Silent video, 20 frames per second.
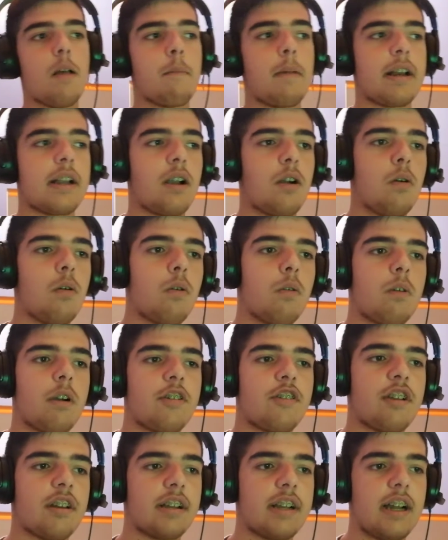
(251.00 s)
Perché
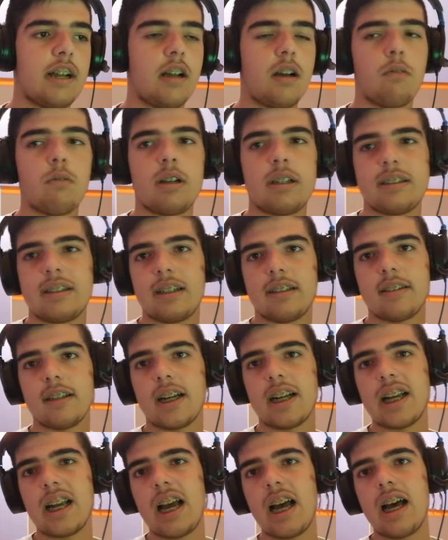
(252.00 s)
comunque cerca un altro
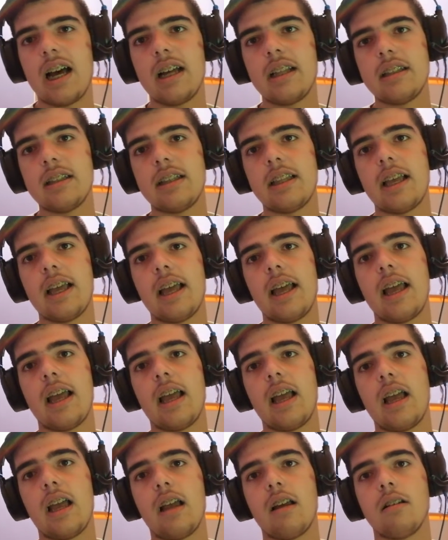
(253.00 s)
attaccante.
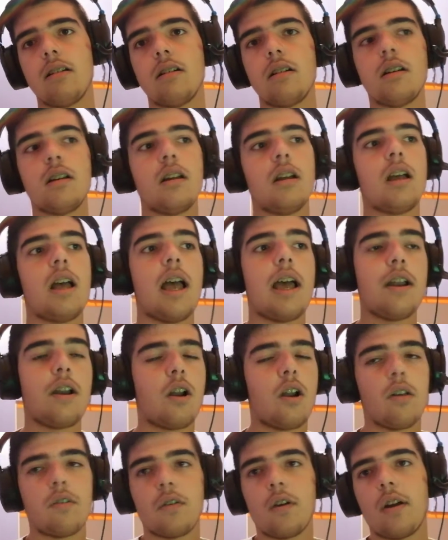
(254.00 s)
E, e
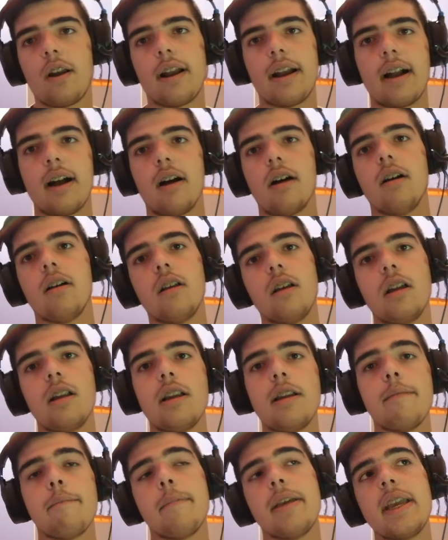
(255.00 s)
non lo so, regà.
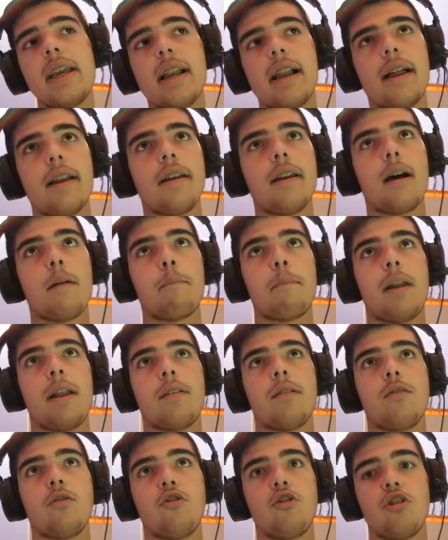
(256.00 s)
Il Milan ha
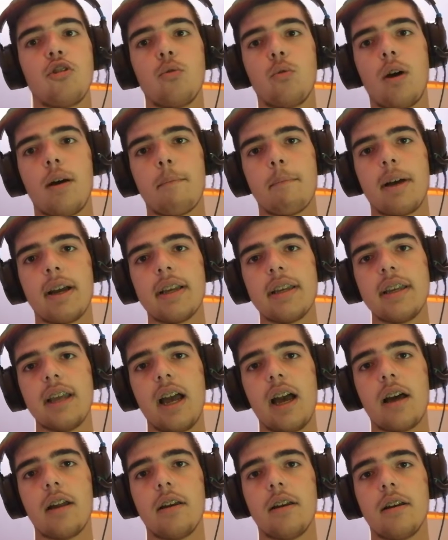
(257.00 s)
preso Giroud e
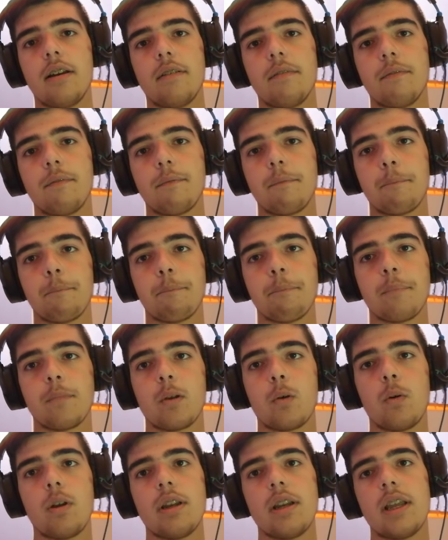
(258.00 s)
Magnan.
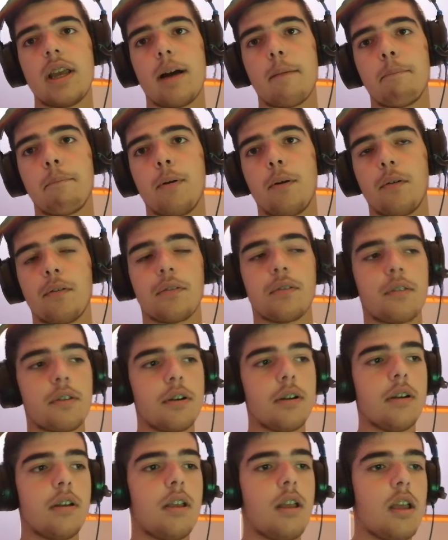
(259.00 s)
Quindi a
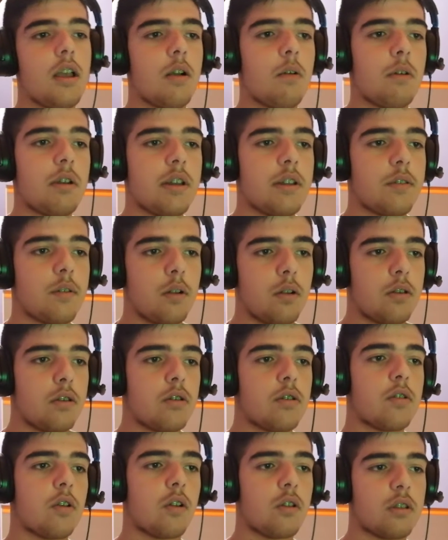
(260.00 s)
posto. Quindi sol-
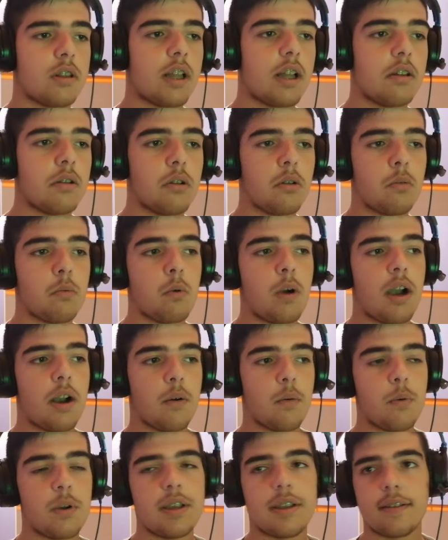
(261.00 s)
soltanto due
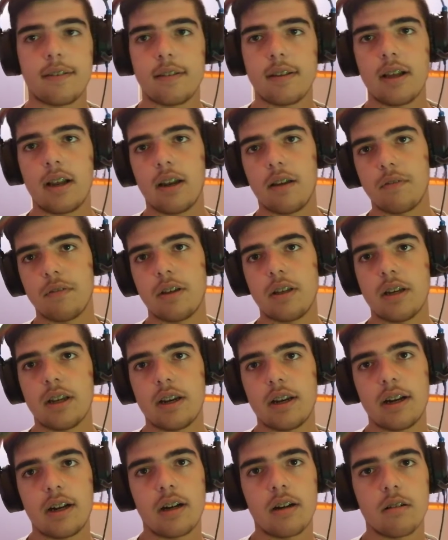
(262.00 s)
acquisti alla fine,
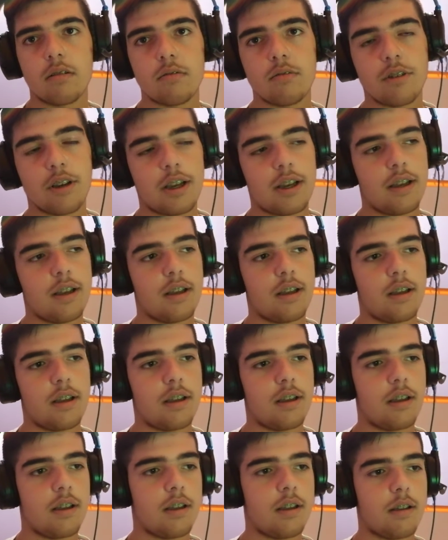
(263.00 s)
regà. Cioè,
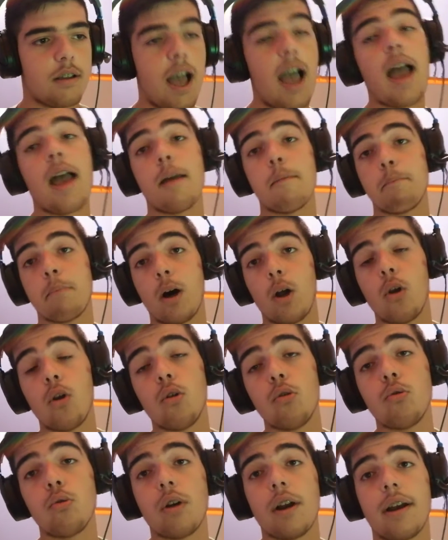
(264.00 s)
eh... Ah, e
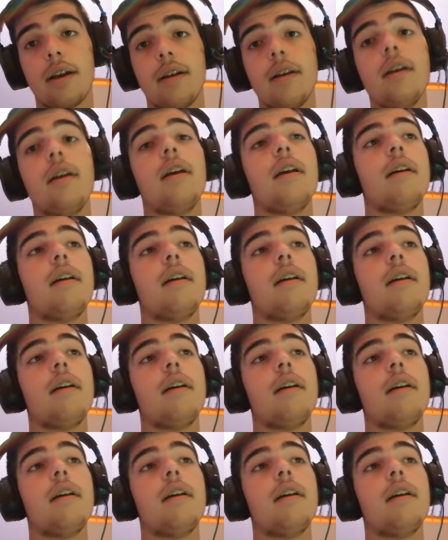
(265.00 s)
Ballo Touré.